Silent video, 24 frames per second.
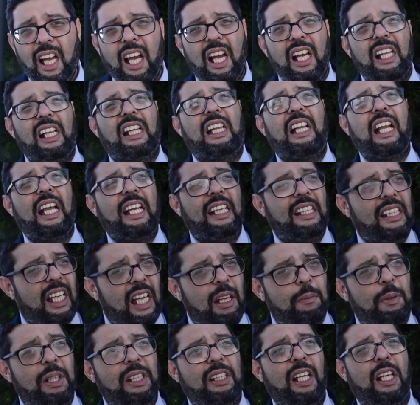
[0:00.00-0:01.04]
ادلينا
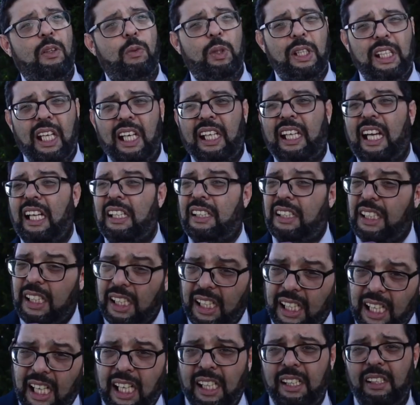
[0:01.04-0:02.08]
بدلونا
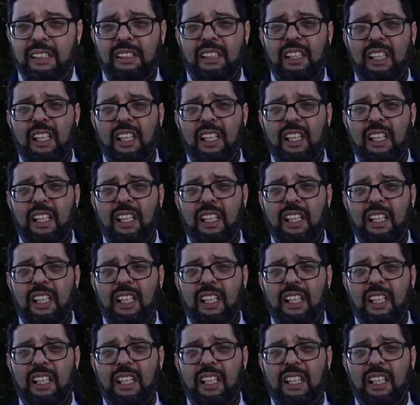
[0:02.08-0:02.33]
كثيرا